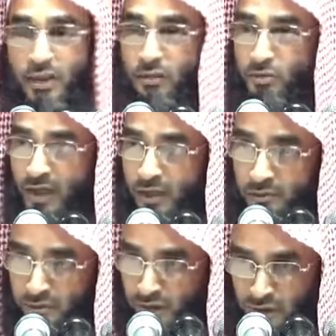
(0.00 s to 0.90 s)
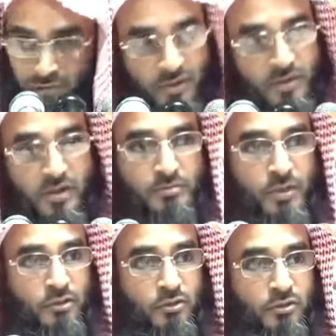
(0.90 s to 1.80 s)
যে কোনো আলোচনায় নবী
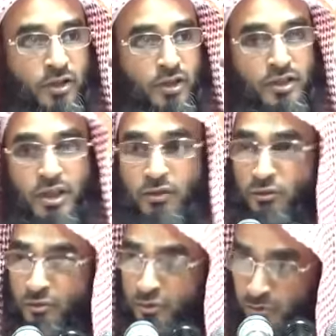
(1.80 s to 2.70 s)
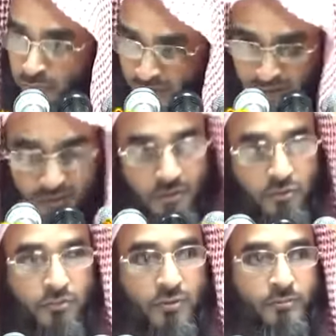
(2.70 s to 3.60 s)
পাঠ করতেন যে কোনো জুমা ঈদের
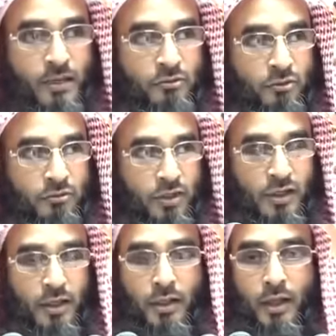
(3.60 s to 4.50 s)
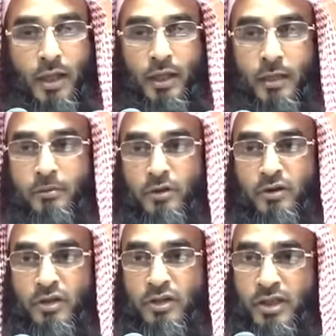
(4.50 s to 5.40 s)
খুদ্বায় পাঠ করতেন এবং
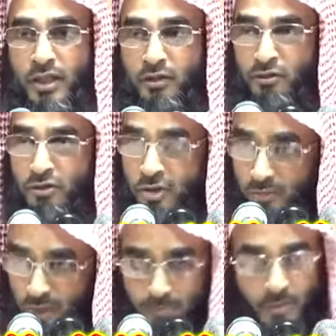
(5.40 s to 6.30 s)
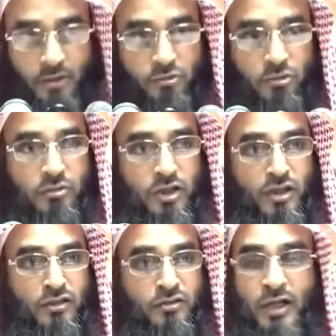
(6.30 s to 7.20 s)
যে কোনো সভায় পাঠ
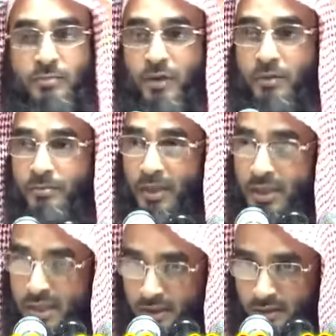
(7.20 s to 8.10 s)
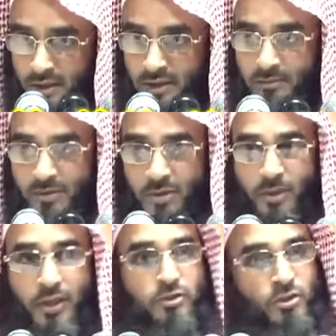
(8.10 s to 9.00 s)
করতেন তারপরে বিয়ে শাদির ক্ষেত্রে বিশেষ
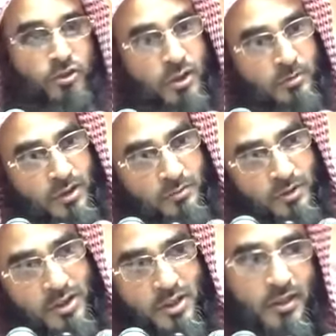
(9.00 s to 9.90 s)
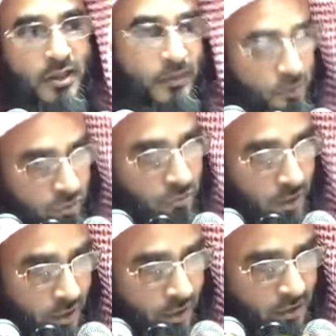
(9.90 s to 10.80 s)
এই সন্ন্যতি আমাদের বিয়ে শাদির ক্ষেত্রে শুধু
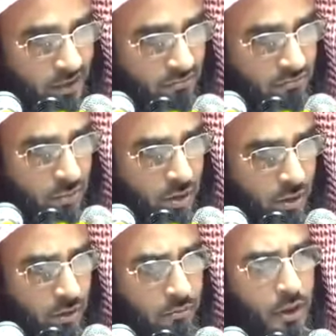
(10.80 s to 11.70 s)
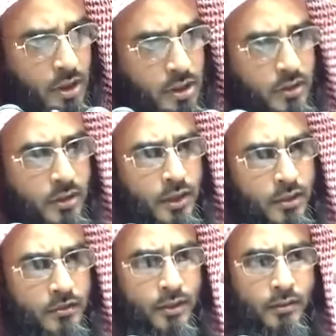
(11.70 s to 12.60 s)
বাকি আছে বিয়ে শাদির
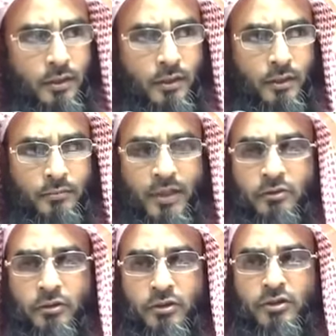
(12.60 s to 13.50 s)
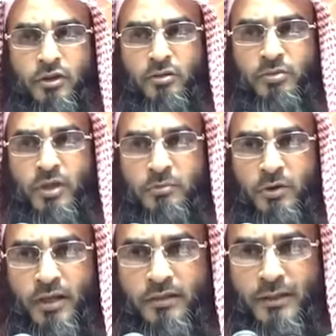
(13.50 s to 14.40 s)
ক্ষেত্রে পাঠ করতেন যখন বিয়ে
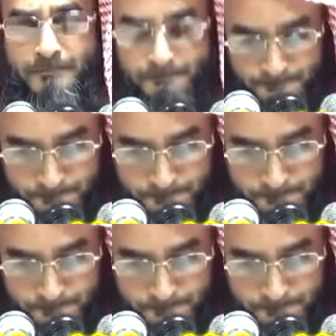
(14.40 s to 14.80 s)
পড়াইতেন